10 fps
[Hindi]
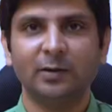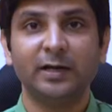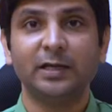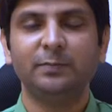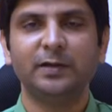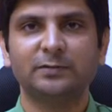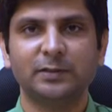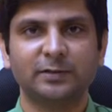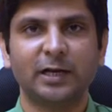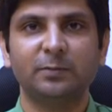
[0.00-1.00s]
हमारे ई e
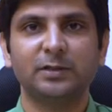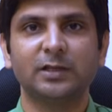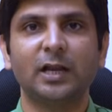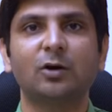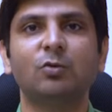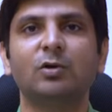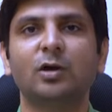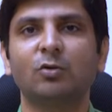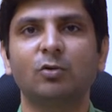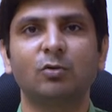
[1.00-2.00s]
सब्सक्राइबर्स लाखों
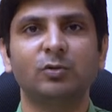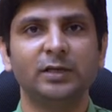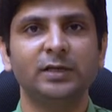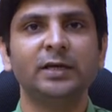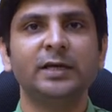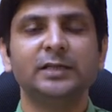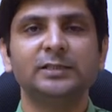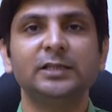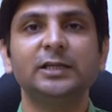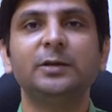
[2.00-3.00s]
करोड़ों लोगों की
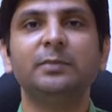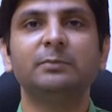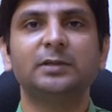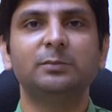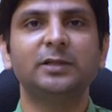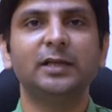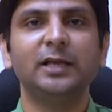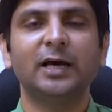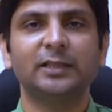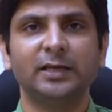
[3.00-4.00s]
ज़िंदगी में हम
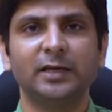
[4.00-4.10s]
तब्दीली लाते